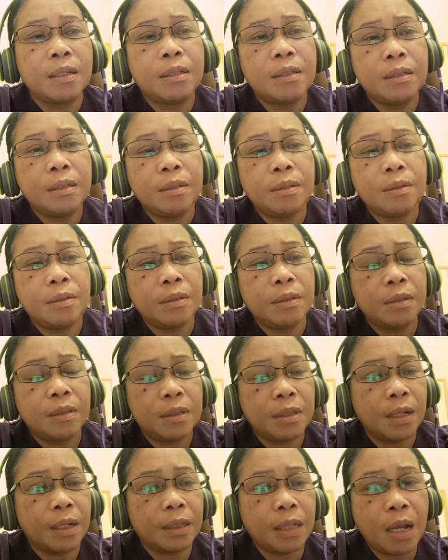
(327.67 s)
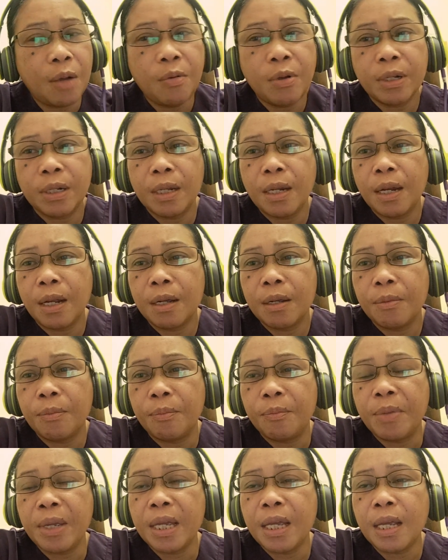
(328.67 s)
eh tinatawag
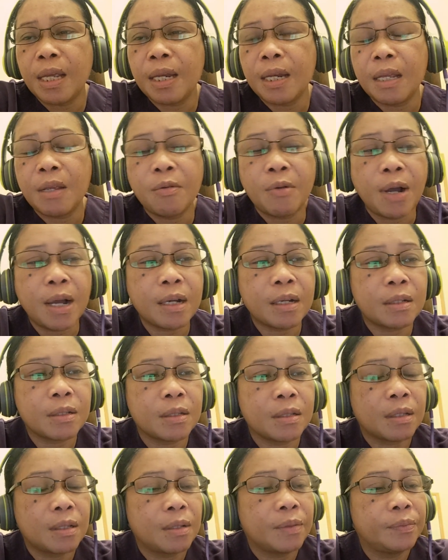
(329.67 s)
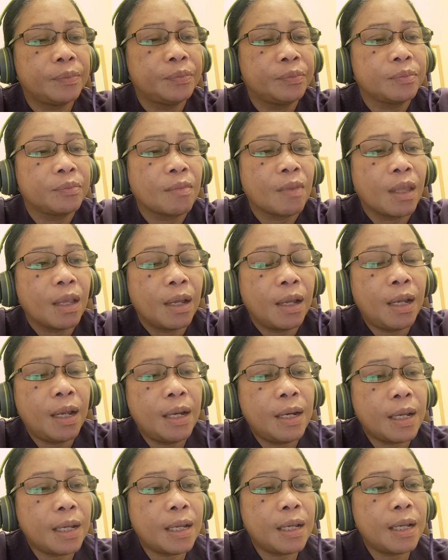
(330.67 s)
nilang bikini wax.
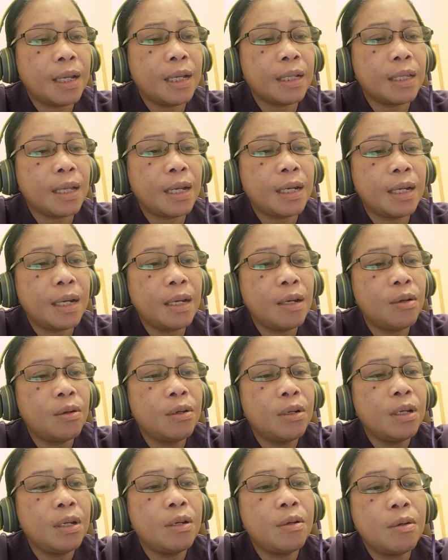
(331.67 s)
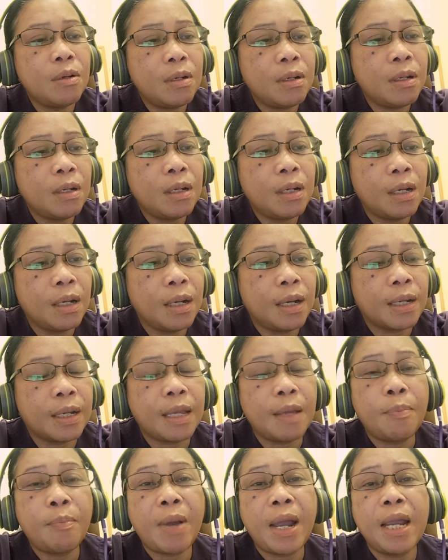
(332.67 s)
Eh, nakikita din doon yung uh,
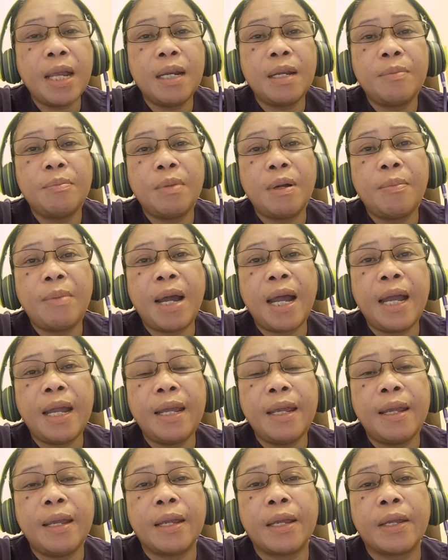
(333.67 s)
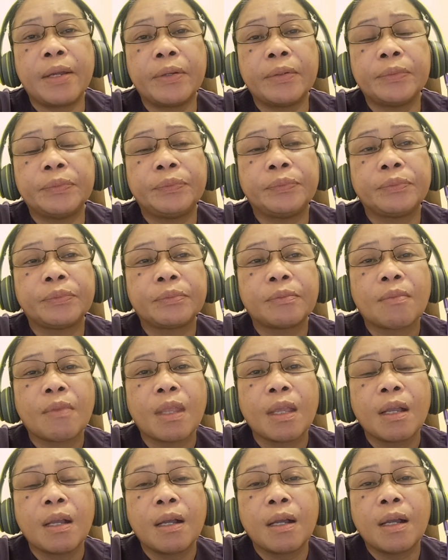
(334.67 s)
kipay ng babae.
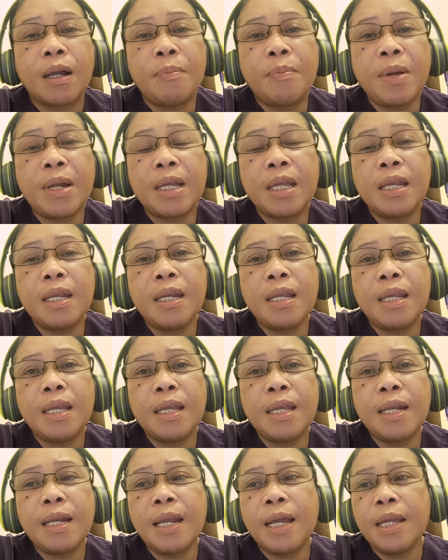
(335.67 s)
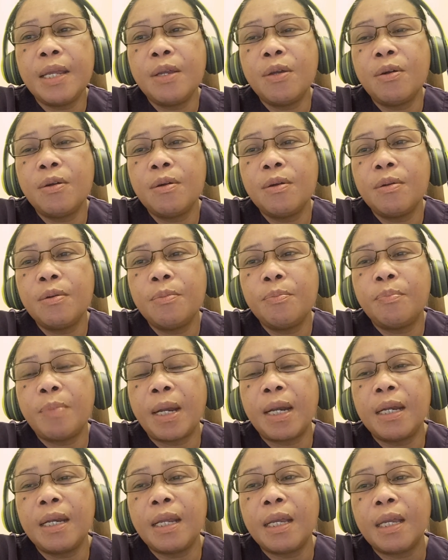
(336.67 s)
Kapag hinihila yung
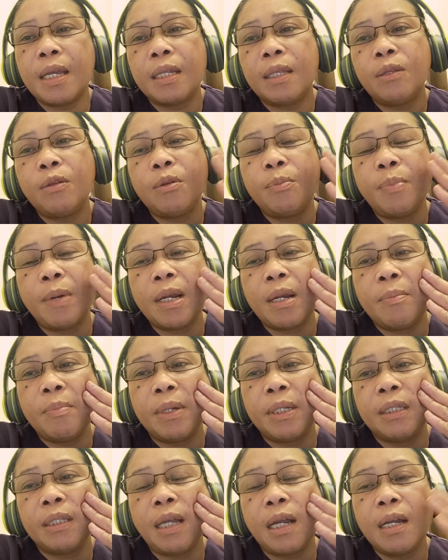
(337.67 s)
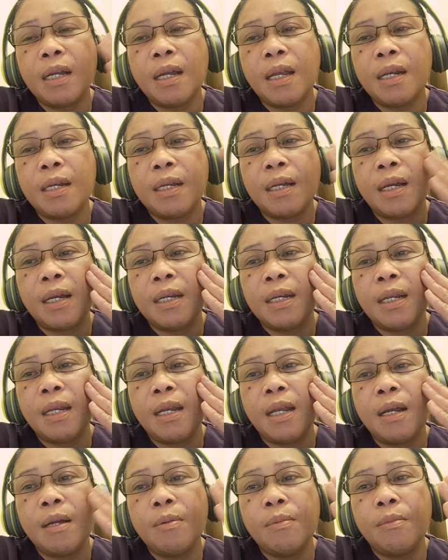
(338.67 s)
pandikit doon para pantanggal ng
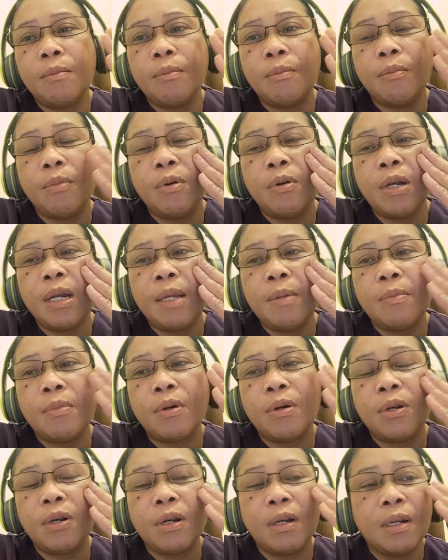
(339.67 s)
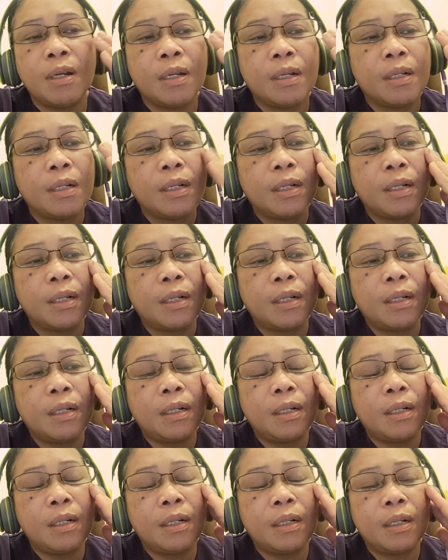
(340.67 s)
kanilang volleyball,
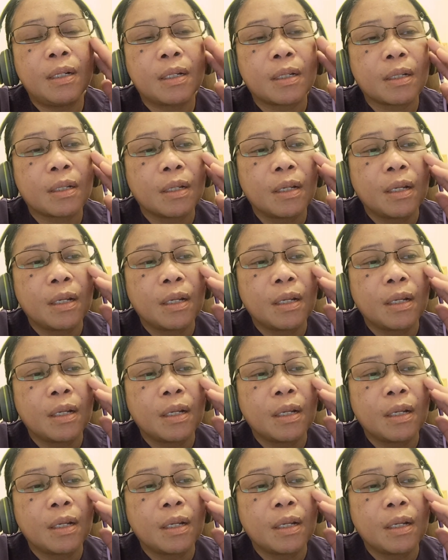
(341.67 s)
uh,